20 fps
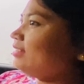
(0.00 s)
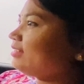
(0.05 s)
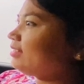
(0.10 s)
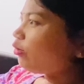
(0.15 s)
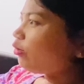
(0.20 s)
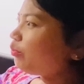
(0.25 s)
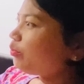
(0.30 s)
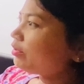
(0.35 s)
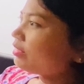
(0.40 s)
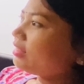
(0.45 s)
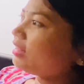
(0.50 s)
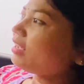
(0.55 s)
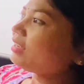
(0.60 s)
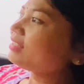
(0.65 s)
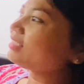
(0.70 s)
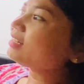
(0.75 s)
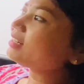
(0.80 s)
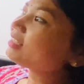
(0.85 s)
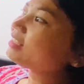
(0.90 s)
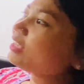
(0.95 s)
तो पुतला
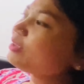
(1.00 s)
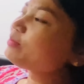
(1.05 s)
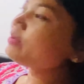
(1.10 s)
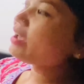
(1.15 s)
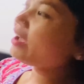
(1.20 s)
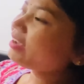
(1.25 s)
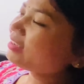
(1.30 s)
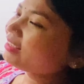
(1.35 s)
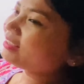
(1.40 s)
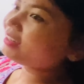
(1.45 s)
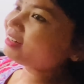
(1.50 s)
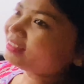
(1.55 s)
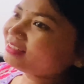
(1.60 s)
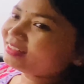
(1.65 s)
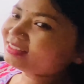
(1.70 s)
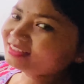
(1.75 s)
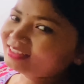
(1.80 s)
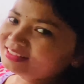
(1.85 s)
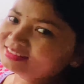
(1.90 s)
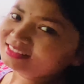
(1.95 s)
खिड़की में आके
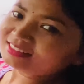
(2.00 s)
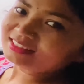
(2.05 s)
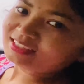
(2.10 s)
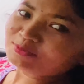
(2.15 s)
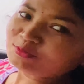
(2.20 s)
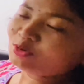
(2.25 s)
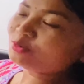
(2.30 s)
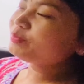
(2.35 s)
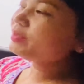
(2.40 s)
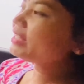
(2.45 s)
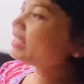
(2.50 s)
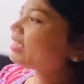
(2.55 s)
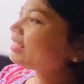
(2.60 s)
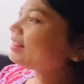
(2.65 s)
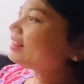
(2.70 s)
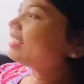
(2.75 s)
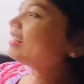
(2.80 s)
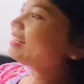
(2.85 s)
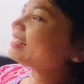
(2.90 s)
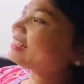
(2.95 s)
खटखटाता था वो भी एक
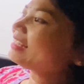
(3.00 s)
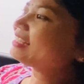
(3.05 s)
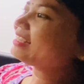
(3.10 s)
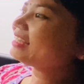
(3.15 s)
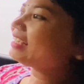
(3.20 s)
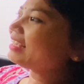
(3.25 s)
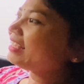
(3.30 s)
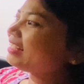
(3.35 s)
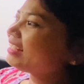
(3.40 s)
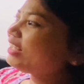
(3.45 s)
लड़की के